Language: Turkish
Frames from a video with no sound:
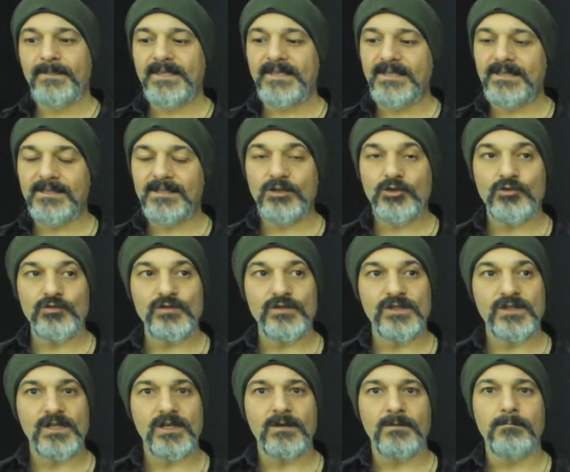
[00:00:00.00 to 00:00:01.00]
ilk
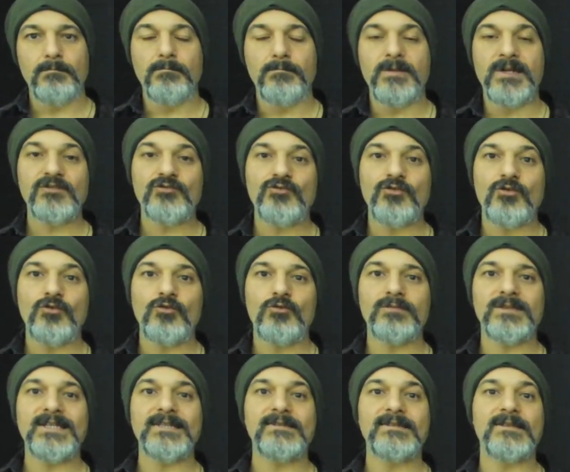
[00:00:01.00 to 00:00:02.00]
önce
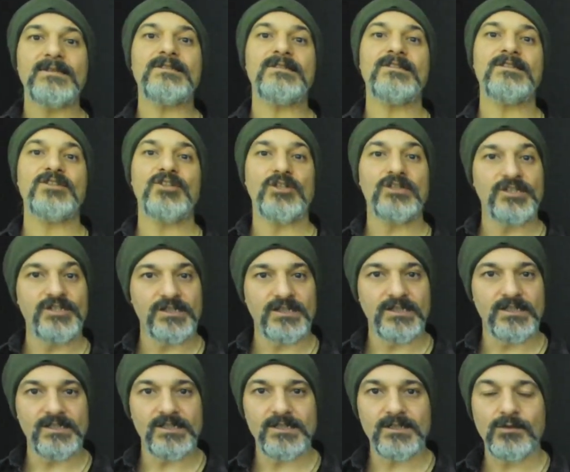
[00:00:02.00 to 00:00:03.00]
metronomla nasıl
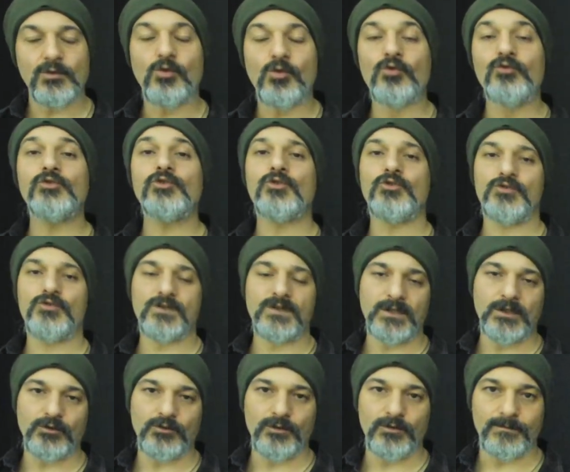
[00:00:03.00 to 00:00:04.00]
çalışılır onu
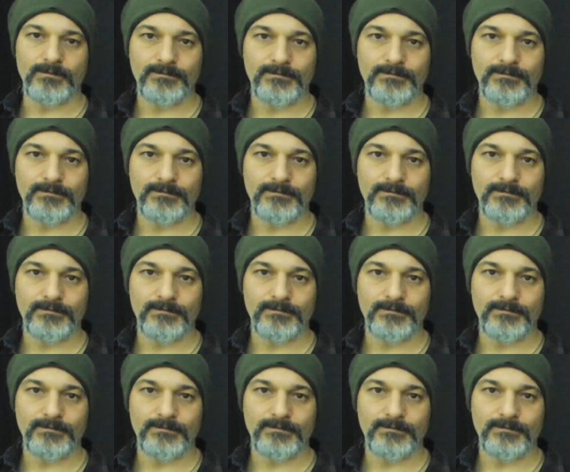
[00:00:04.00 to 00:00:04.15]
gösteriyorum.